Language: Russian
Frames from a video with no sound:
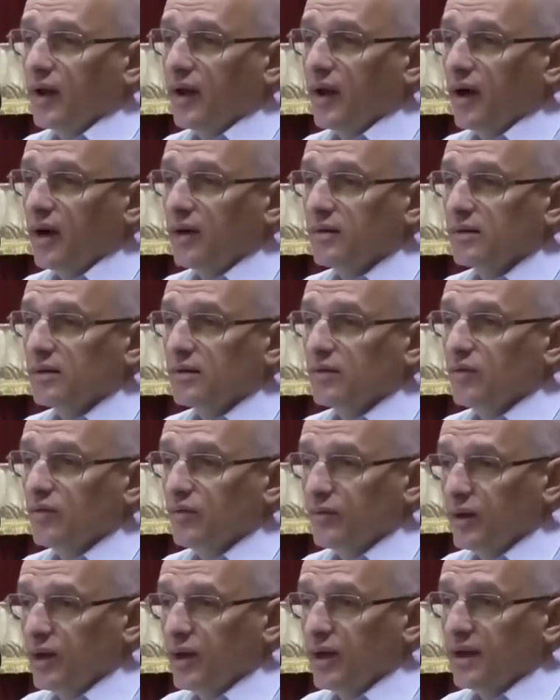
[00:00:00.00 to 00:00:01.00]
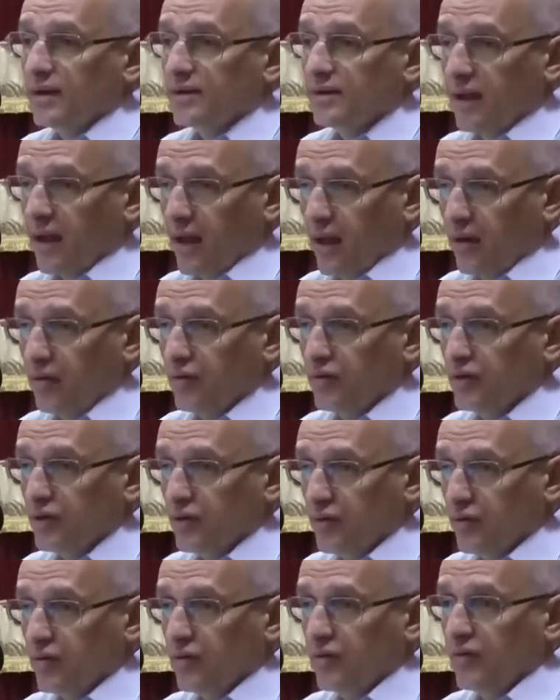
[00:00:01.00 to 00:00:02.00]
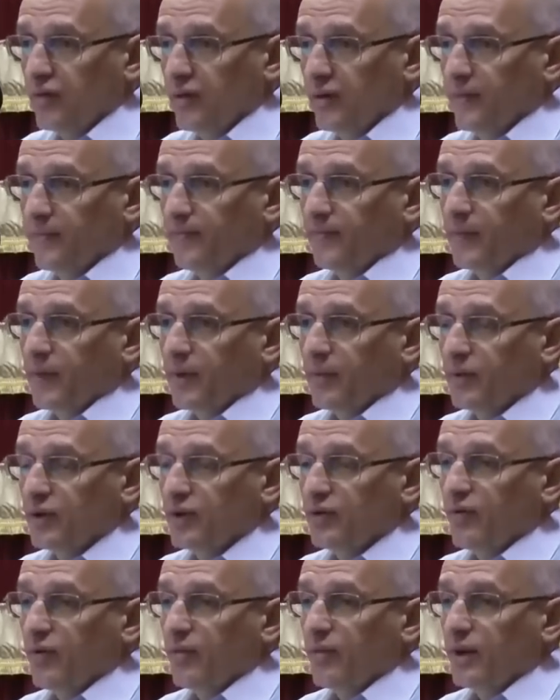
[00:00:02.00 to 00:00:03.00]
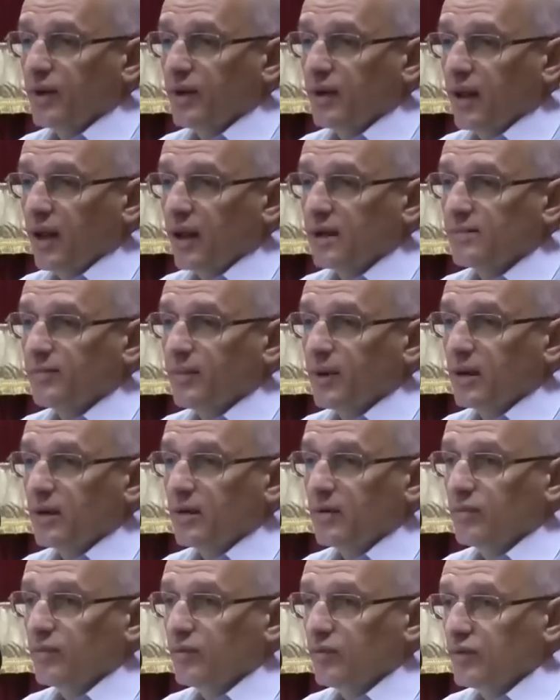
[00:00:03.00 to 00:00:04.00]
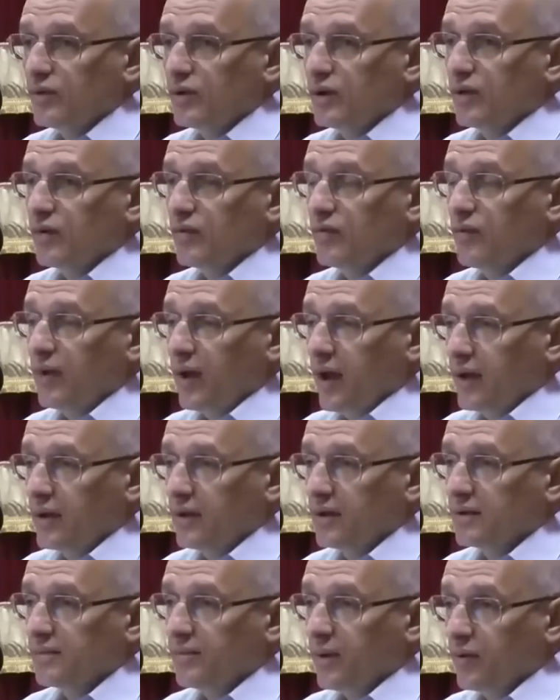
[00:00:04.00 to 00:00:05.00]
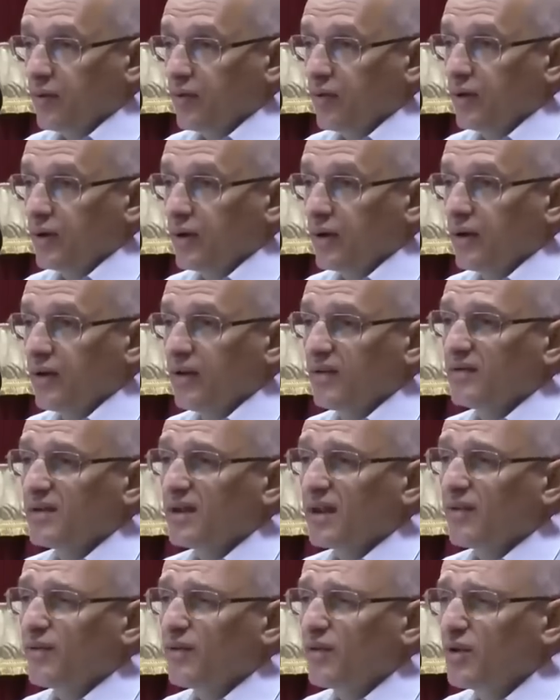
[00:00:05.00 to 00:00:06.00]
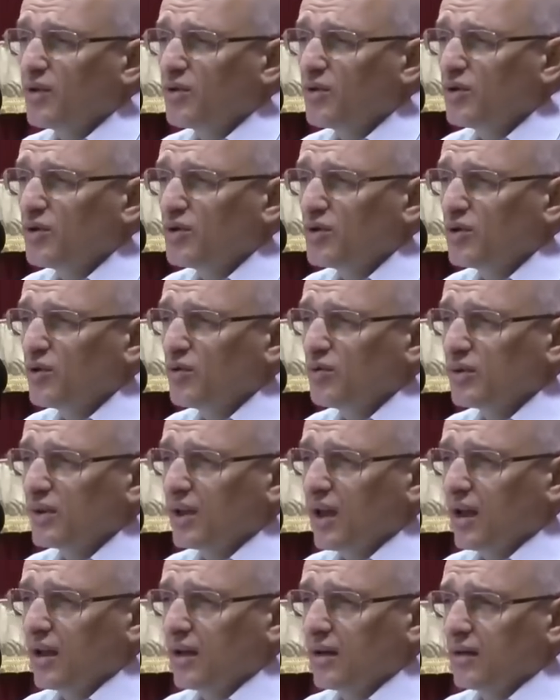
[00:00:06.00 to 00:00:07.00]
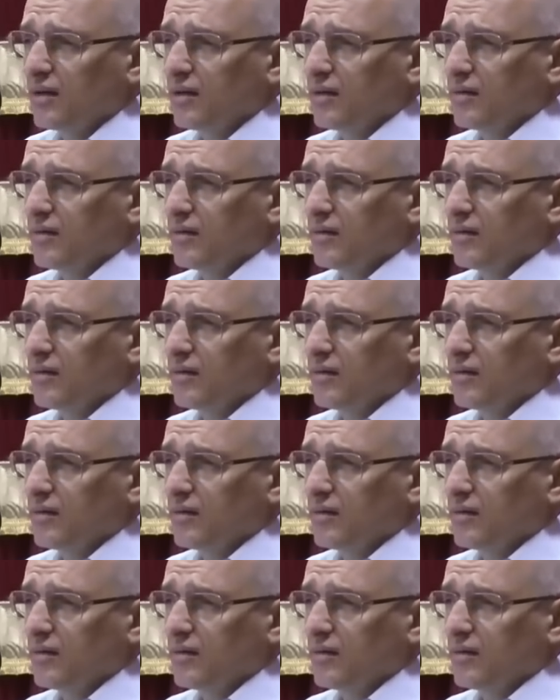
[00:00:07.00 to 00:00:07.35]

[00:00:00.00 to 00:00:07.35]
А я умный, я знаю, что мы живем один раз, поэтому нужно гулять спокойно. Все равно никто ничего не узнает.